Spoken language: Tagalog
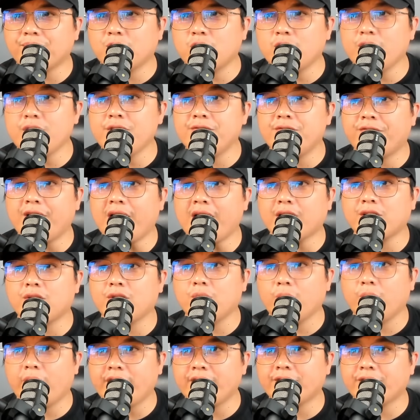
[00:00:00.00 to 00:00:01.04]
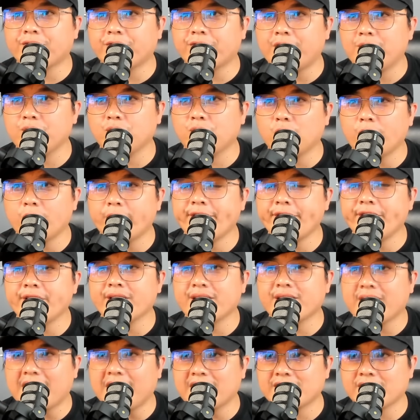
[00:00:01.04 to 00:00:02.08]
to evacuate from northern
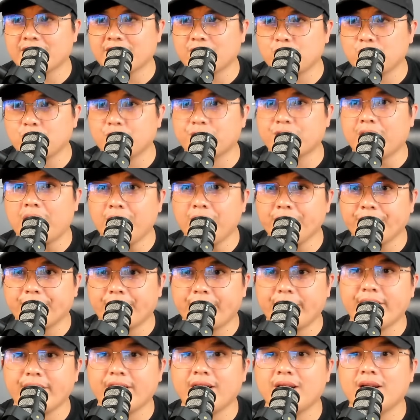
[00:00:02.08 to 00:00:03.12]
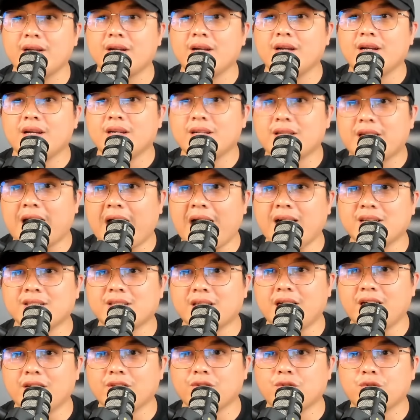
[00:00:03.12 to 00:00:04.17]
Gaza to southern
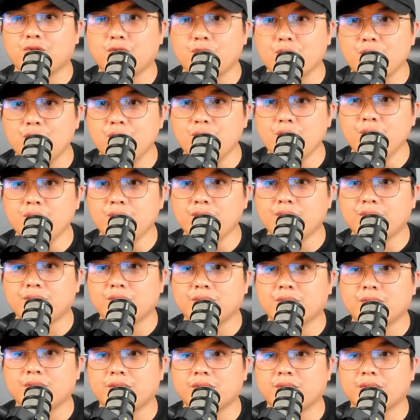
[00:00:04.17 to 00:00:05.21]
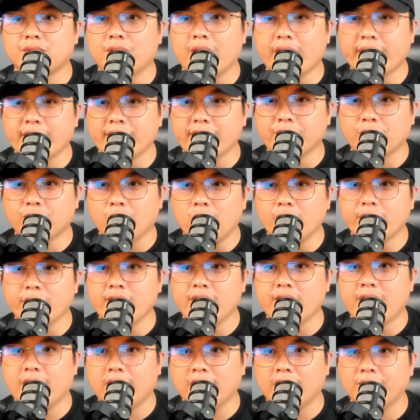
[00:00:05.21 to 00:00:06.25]
Gaza through
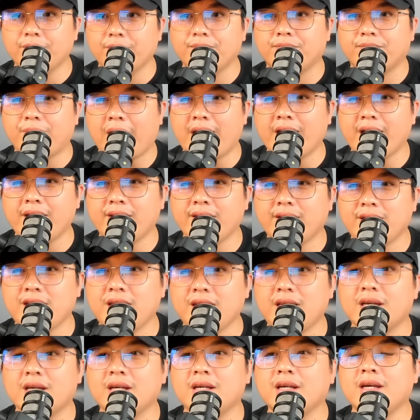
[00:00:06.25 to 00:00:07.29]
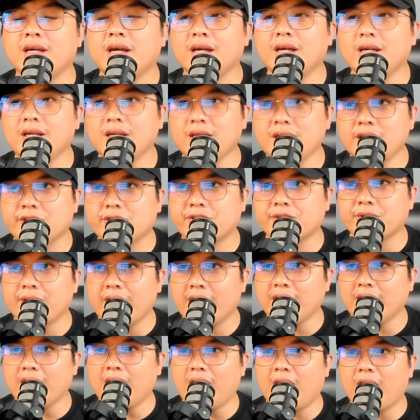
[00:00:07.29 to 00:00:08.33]
territory held by the
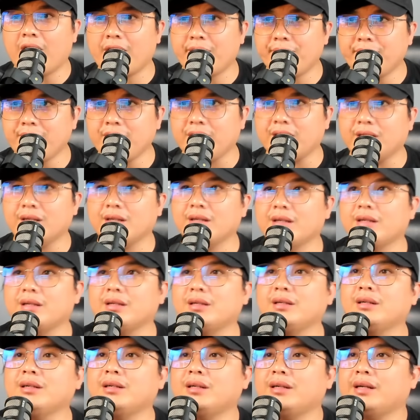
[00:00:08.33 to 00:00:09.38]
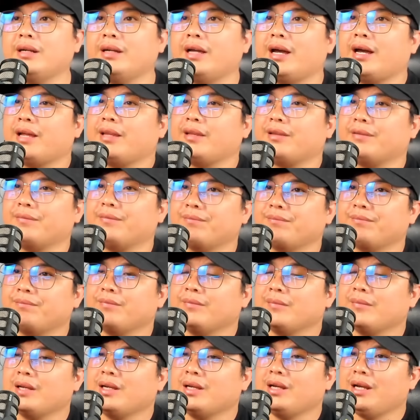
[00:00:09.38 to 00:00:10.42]
Israel Army. Ayan.
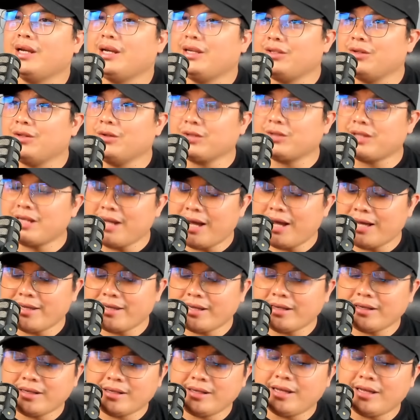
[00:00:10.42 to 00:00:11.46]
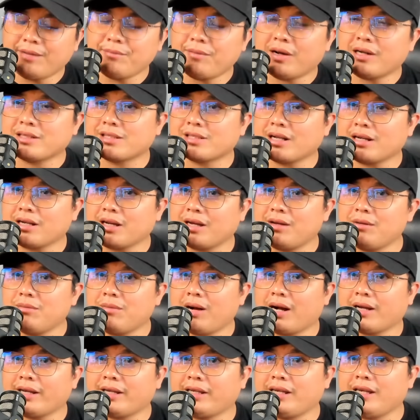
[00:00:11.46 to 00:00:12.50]
Yung dinada yan mga sangga, yung
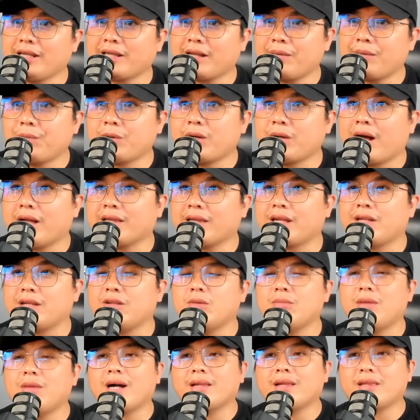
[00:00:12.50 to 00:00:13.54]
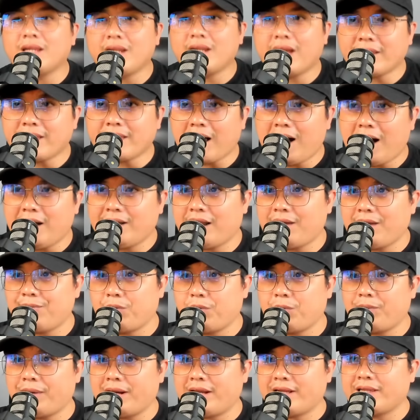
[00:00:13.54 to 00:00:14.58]
makikita po natin, yung mga dinadaanan po
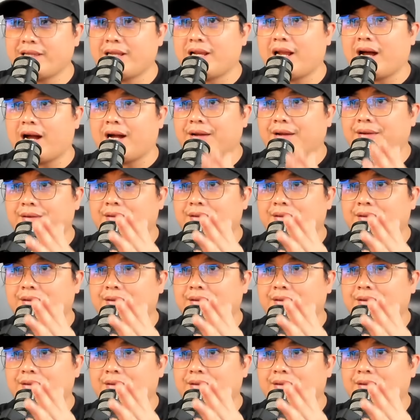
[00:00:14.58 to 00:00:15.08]
pala nila.